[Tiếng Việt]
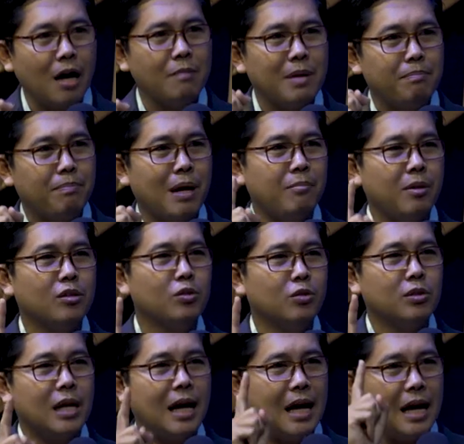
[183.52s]
ông miền bắc bận
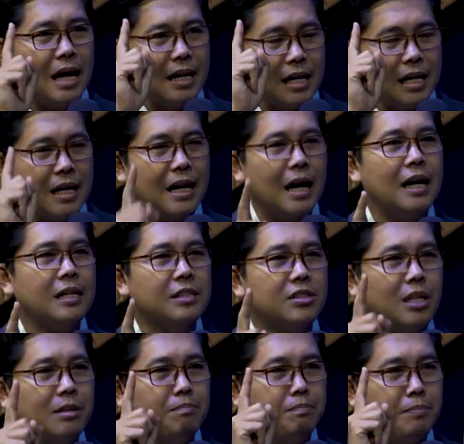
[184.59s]
tu tha nâng cao
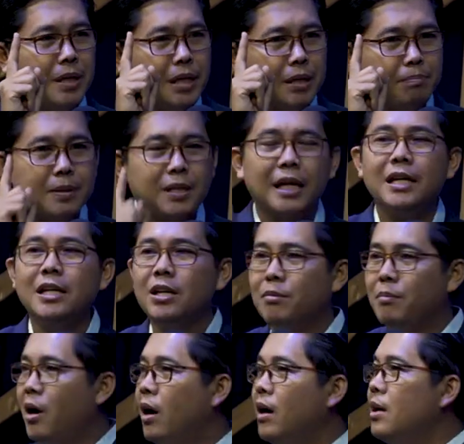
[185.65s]
trên pi tây
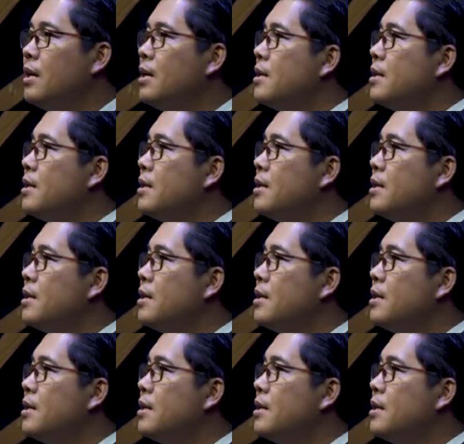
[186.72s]
rồi bỏ